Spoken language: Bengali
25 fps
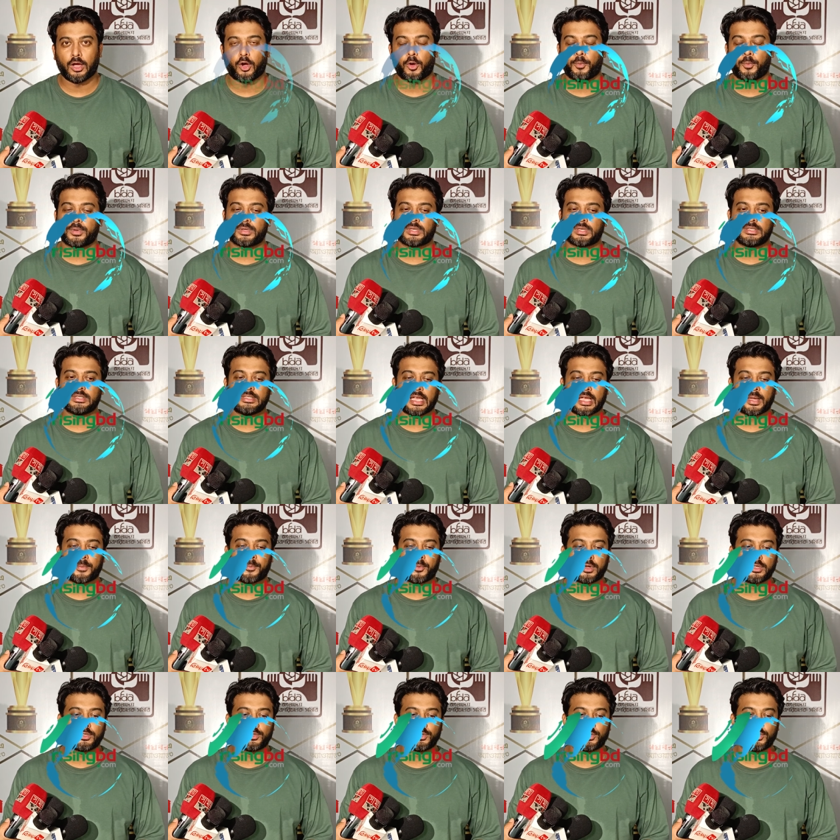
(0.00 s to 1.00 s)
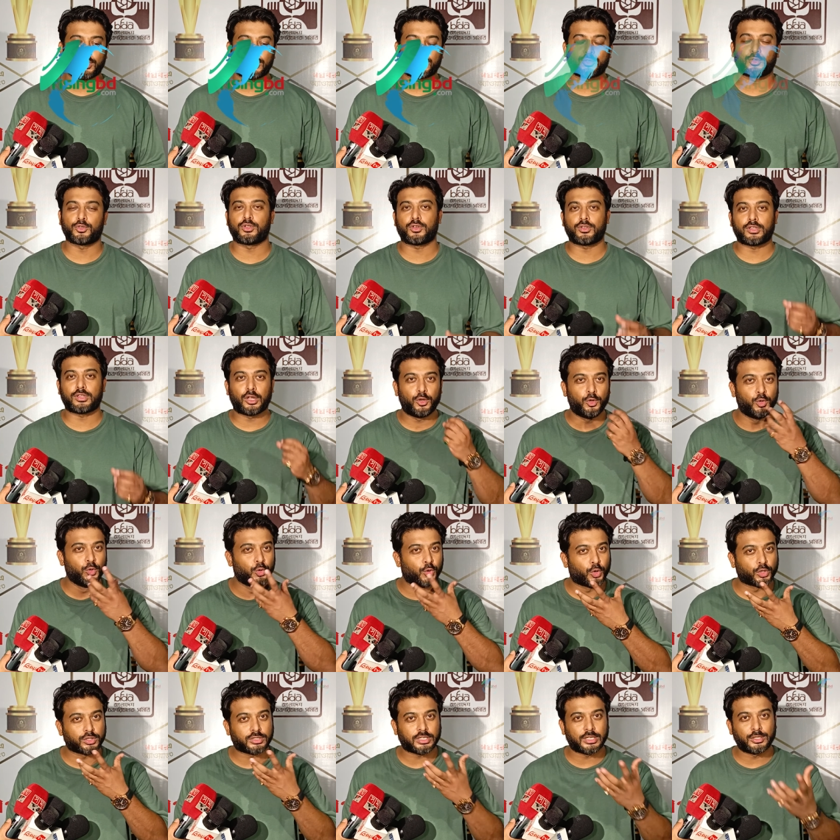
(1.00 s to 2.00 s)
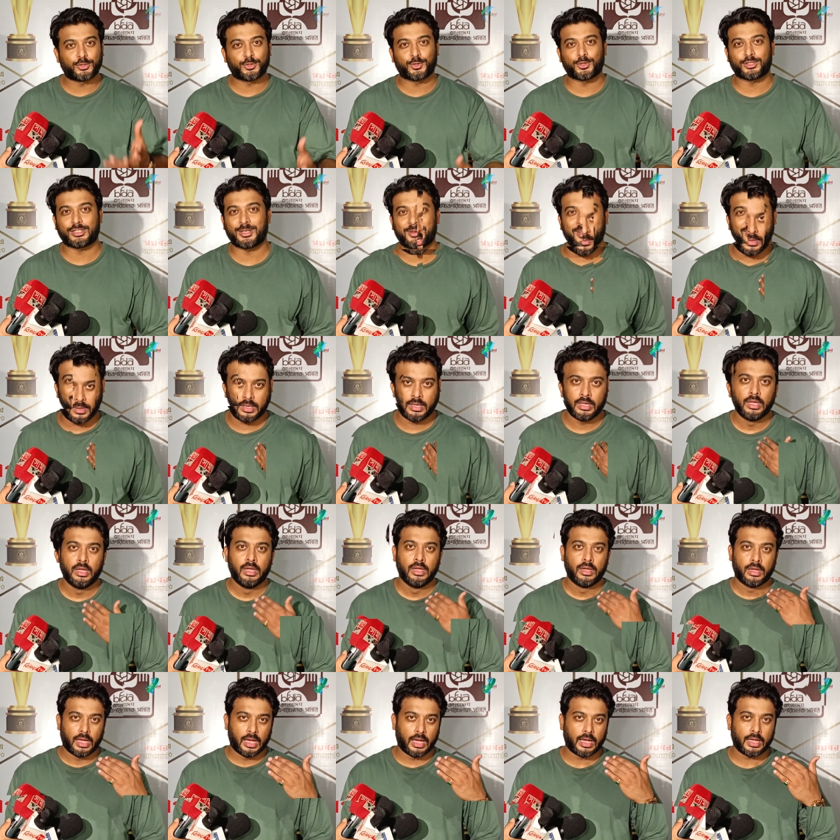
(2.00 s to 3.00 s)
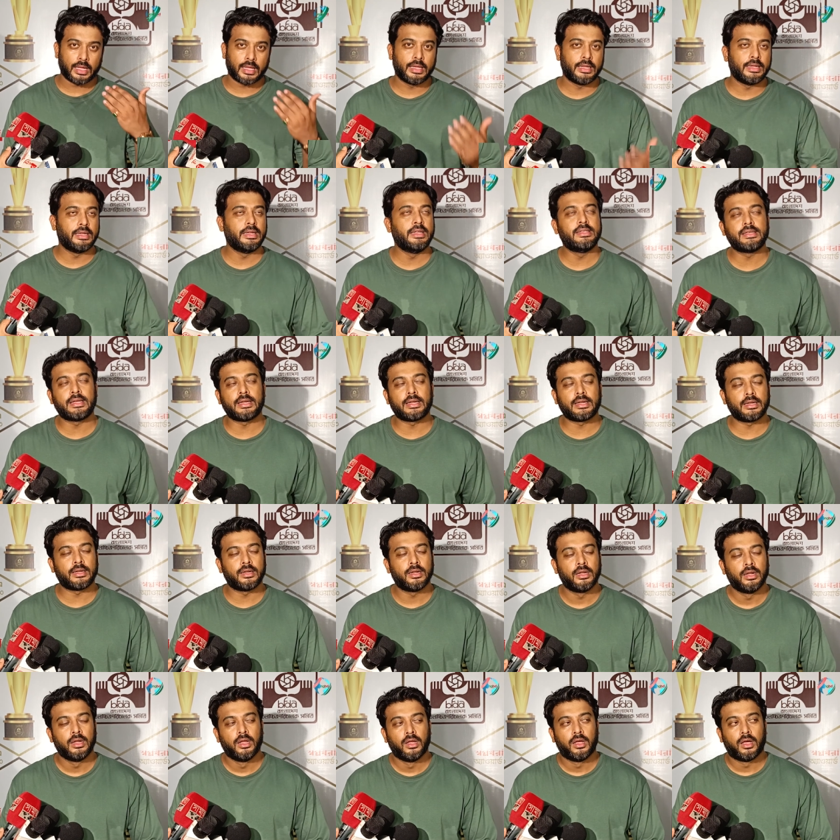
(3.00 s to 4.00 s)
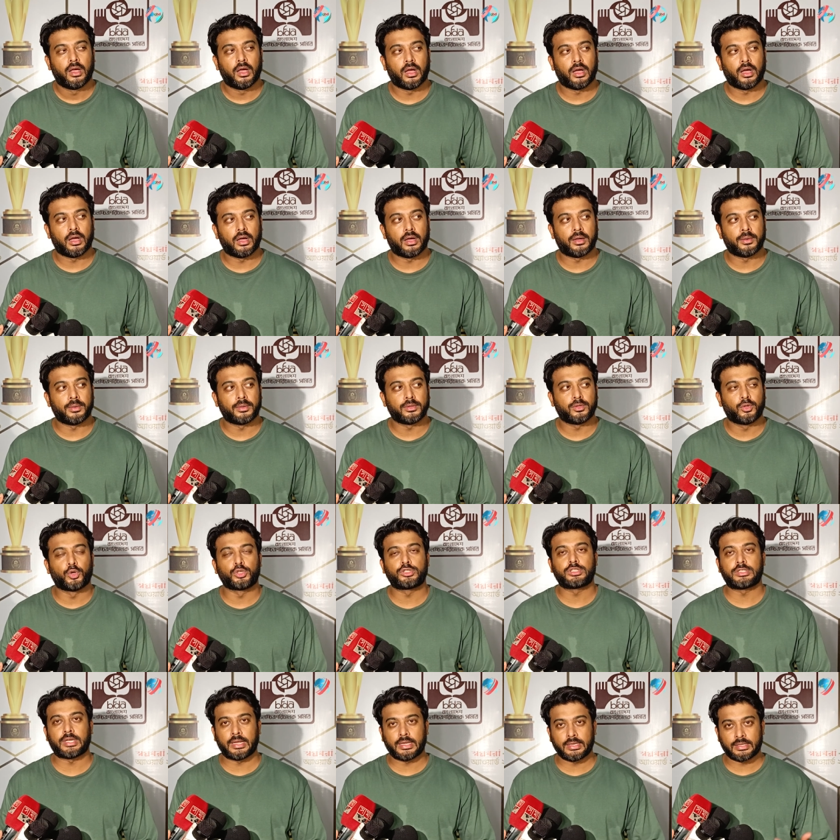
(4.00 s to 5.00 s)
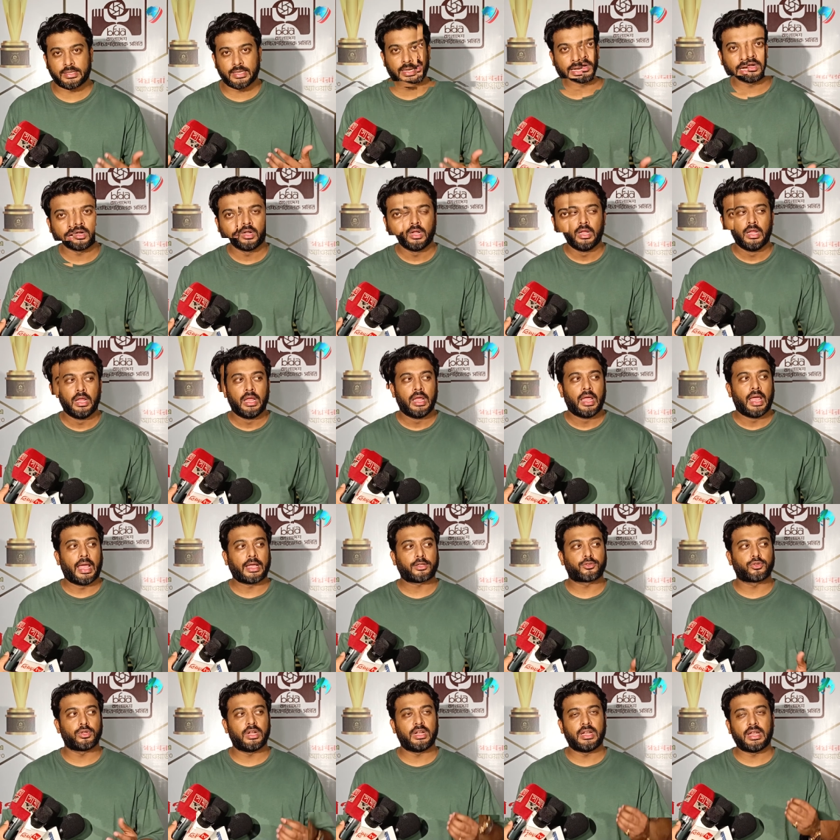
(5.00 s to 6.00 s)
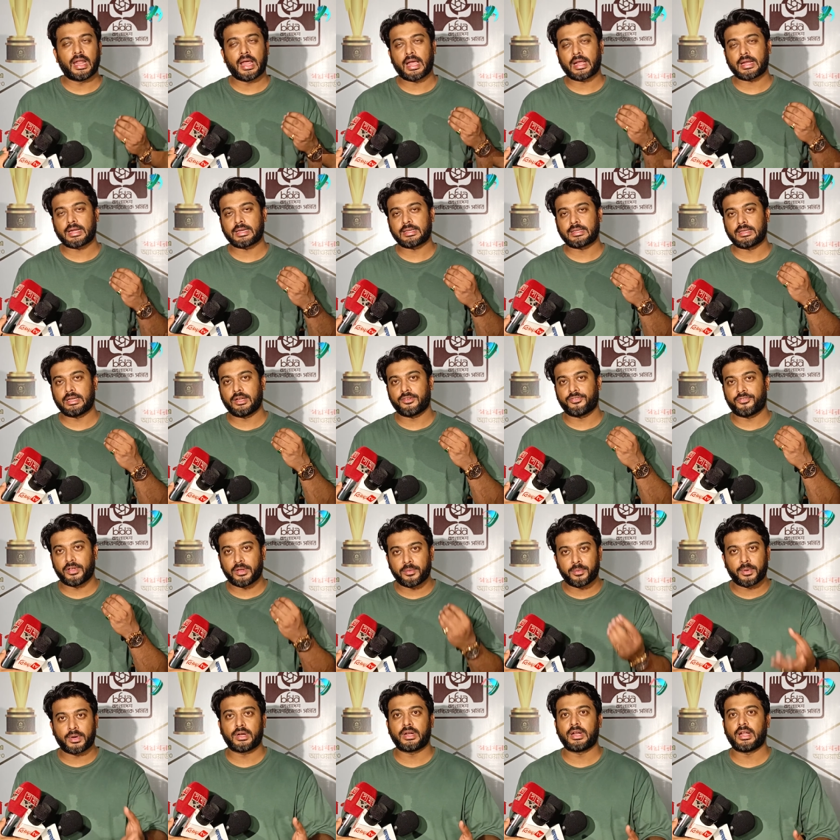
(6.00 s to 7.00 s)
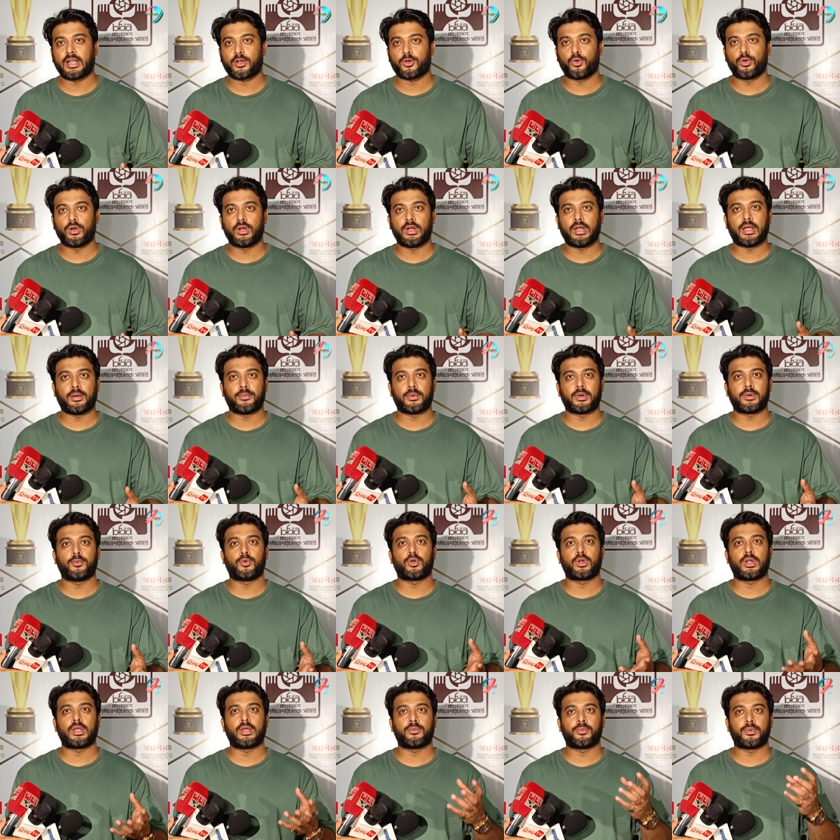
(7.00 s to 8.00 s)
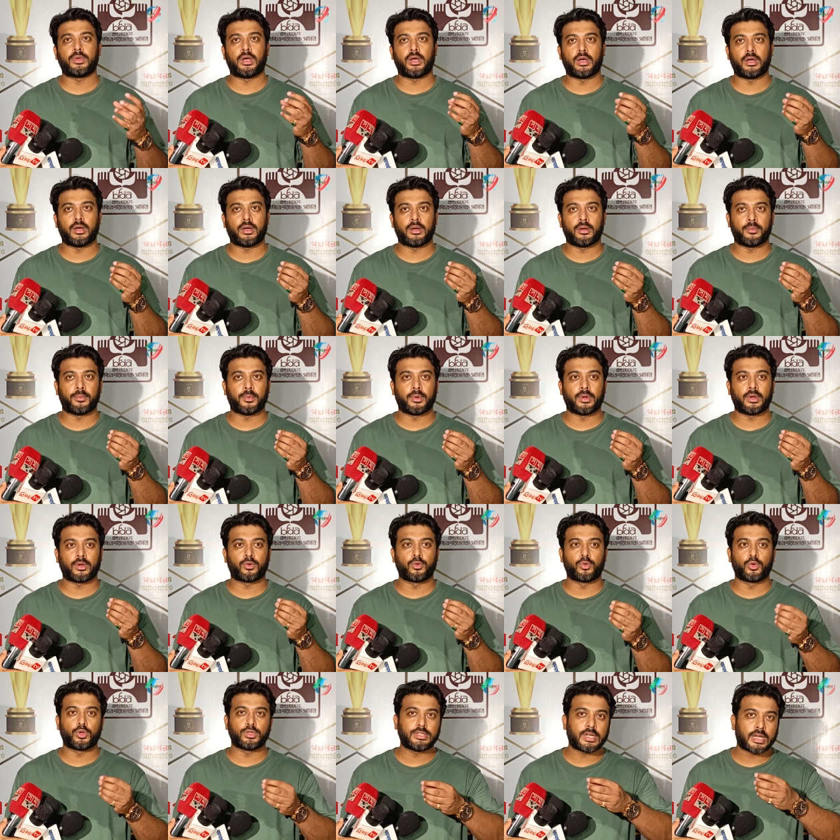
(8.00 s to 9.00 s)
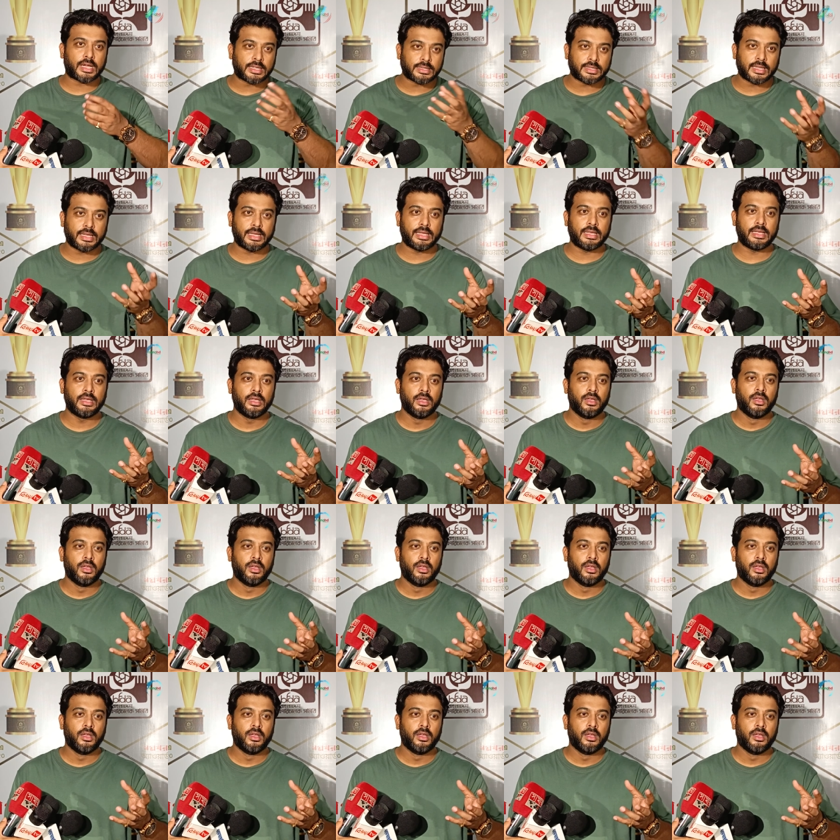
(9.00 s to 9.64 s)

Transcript: অপারেশন জ্যাকপটের জন্য সত্যি কথা লুকও চেঞ্জ করতে পারছি না আগে নিজের দোষটাই স্বীকার করবো অ্যাকচুয়ালি লাকটা ফেভার না করলে আমার মনে কোনো জায়গাতেই